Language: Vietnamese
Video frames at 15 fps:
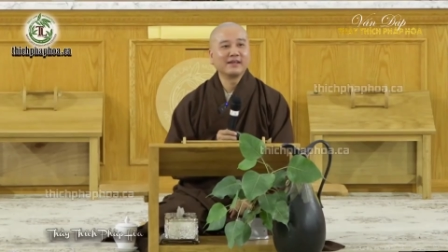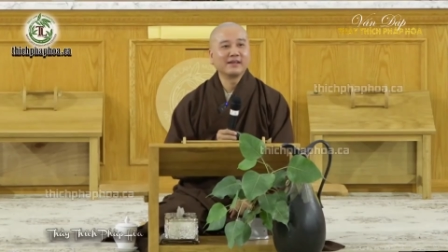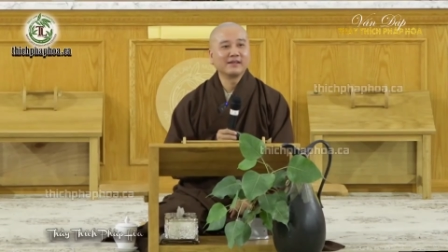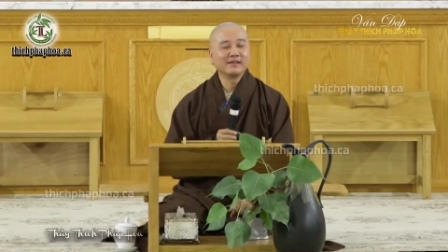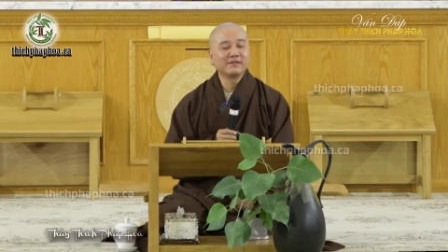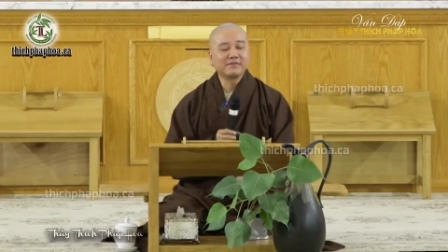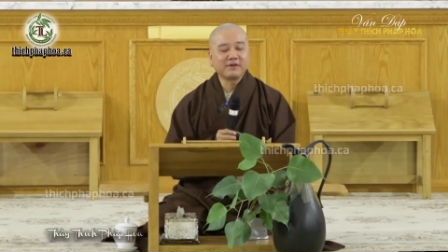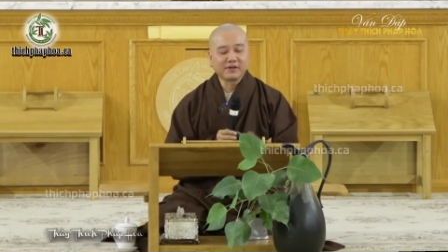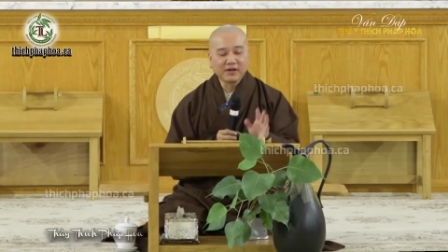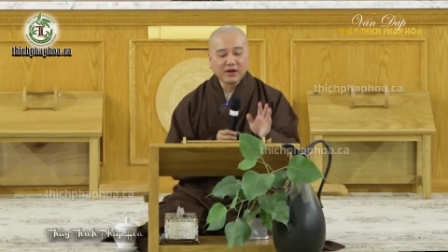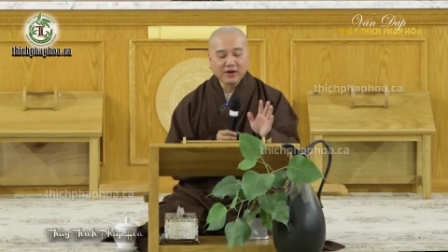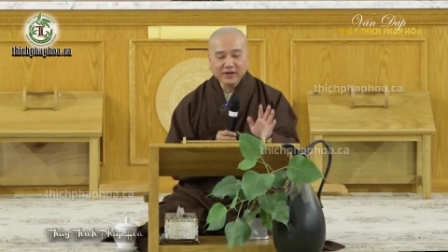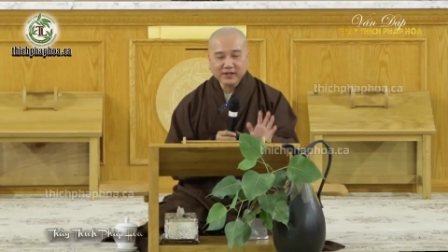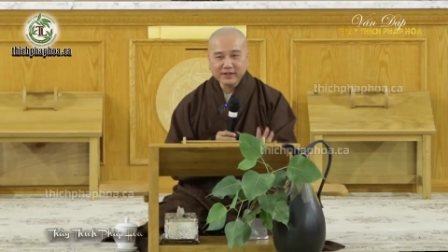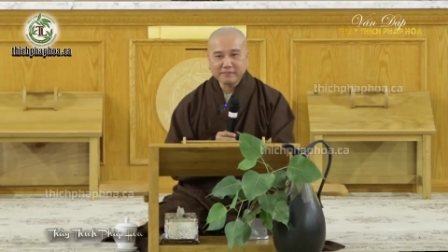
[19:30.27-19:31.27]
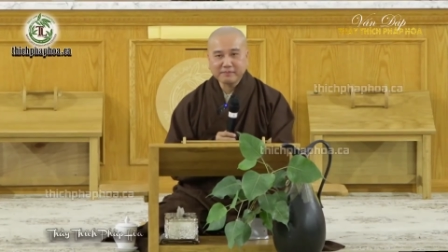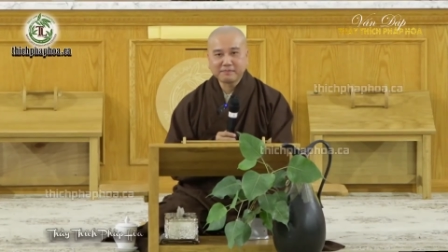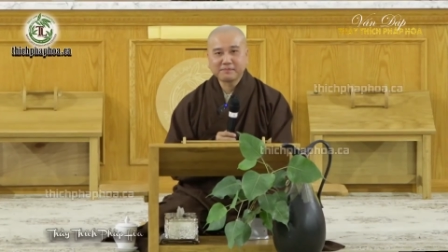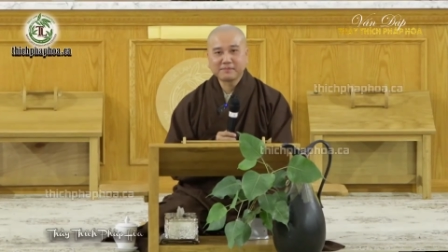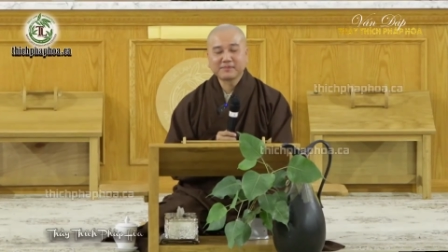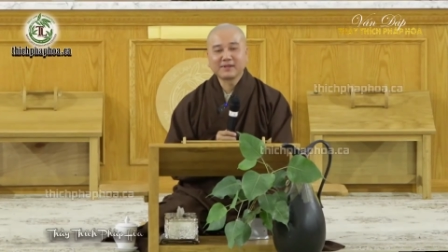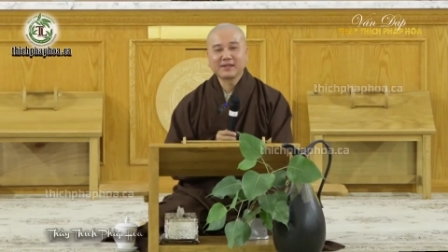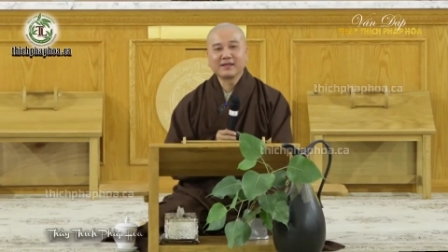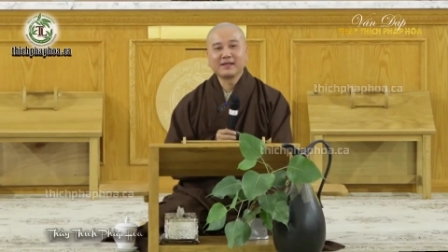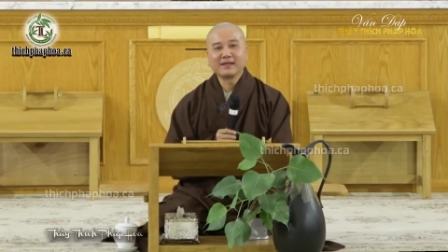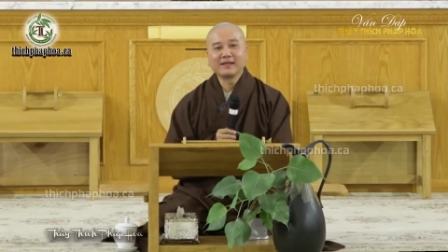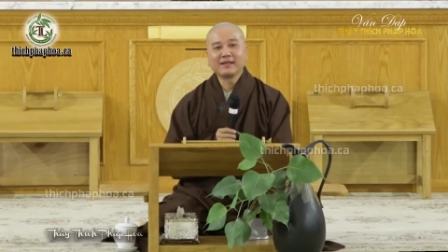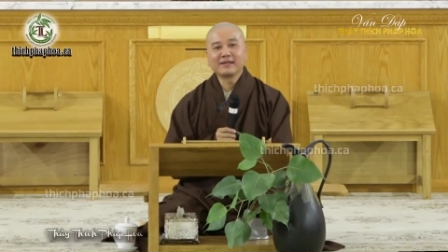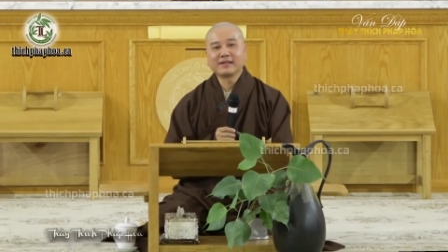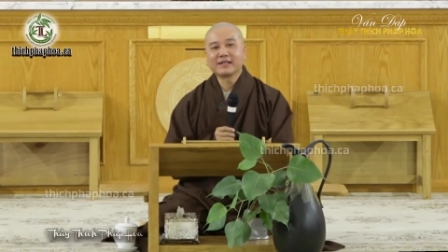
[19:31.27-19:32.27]
Đức Phật nói á,
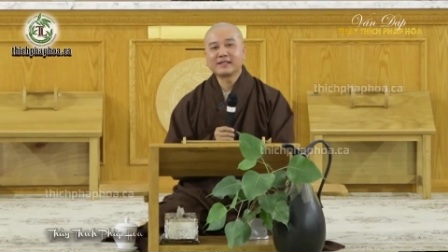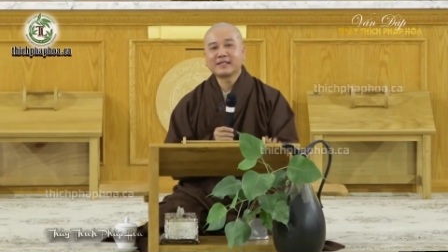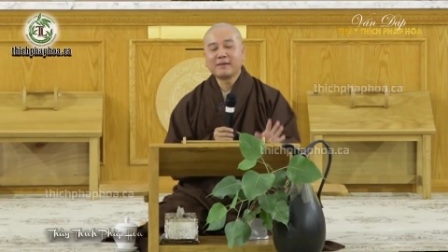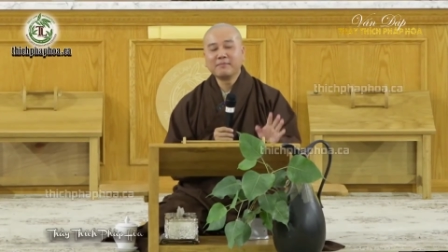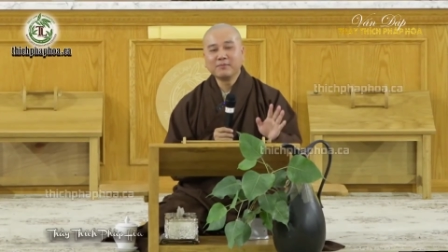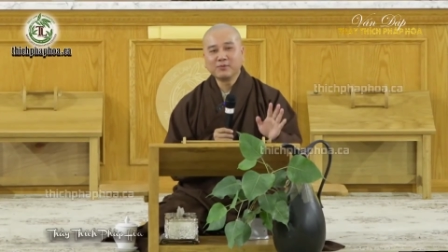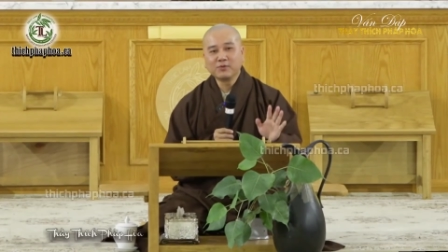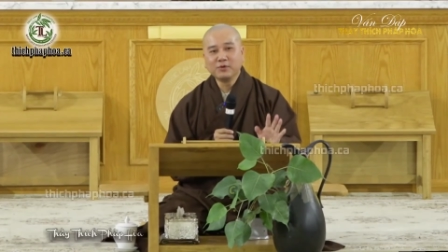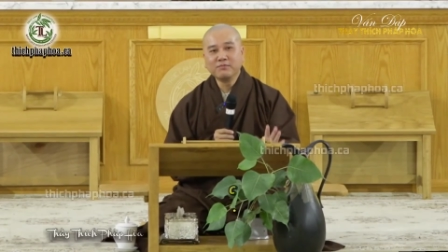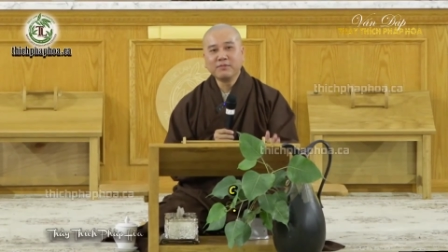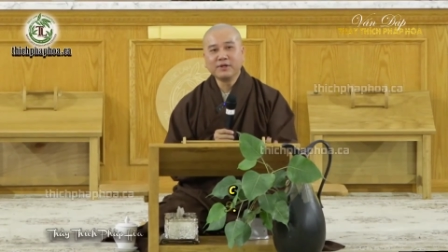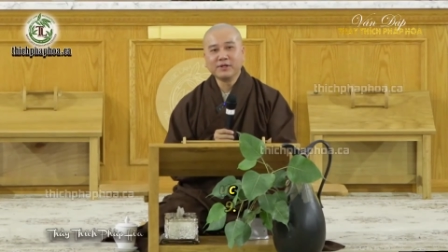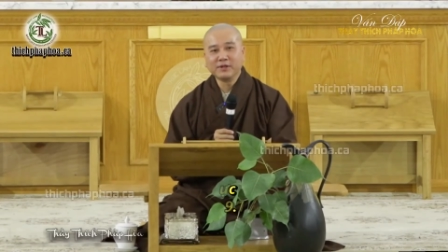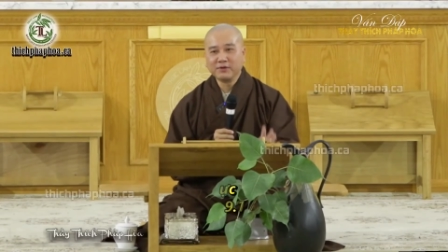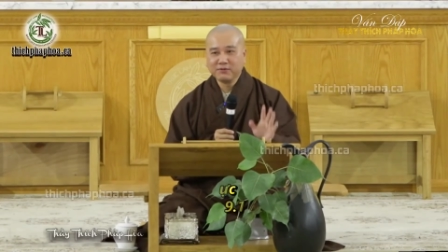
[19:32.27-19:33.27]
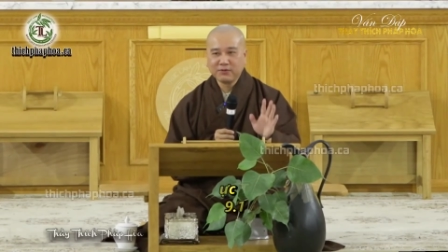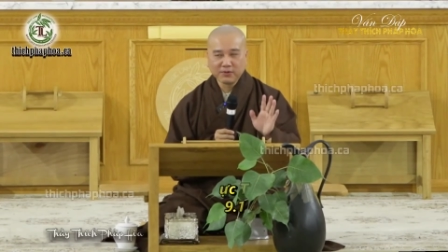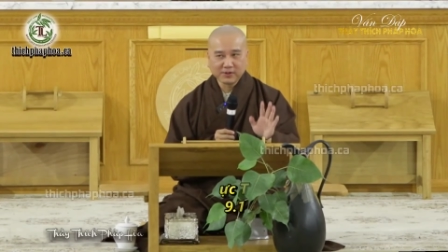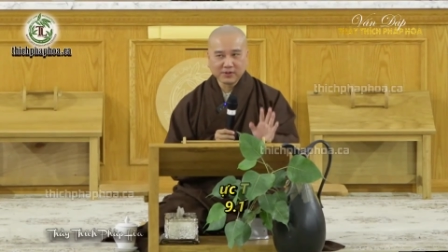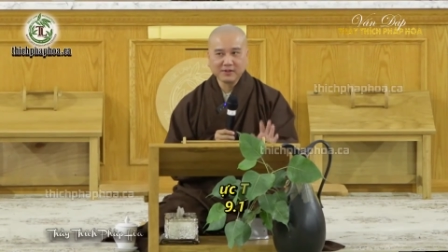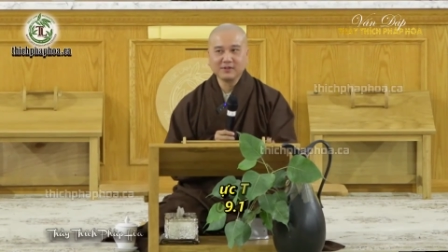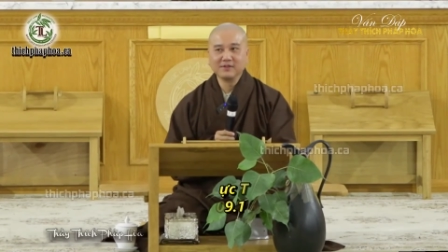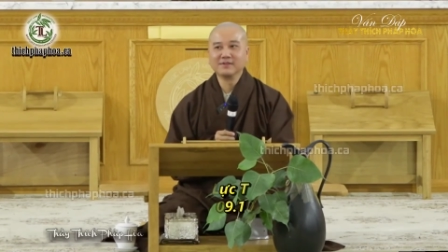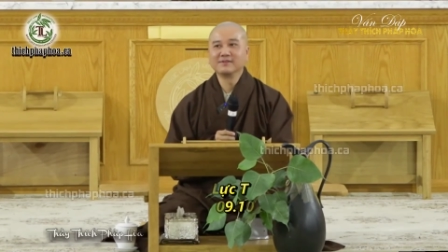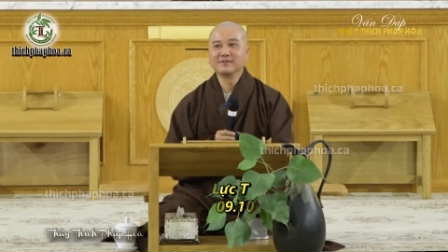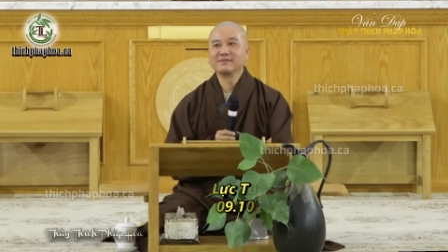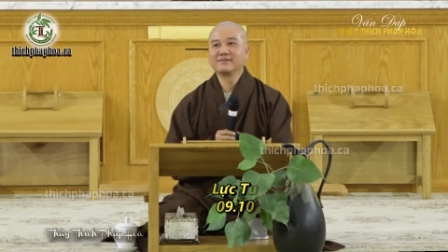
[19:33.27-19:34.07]
cái tâm của mình nó vô thường.